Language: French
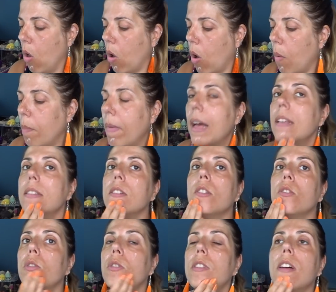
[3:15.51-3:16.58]
en base
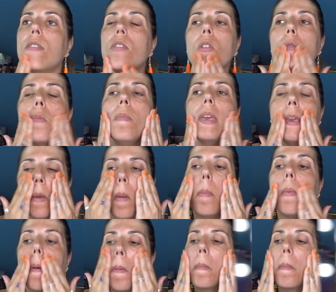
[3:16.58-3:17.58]
juste avant le make-up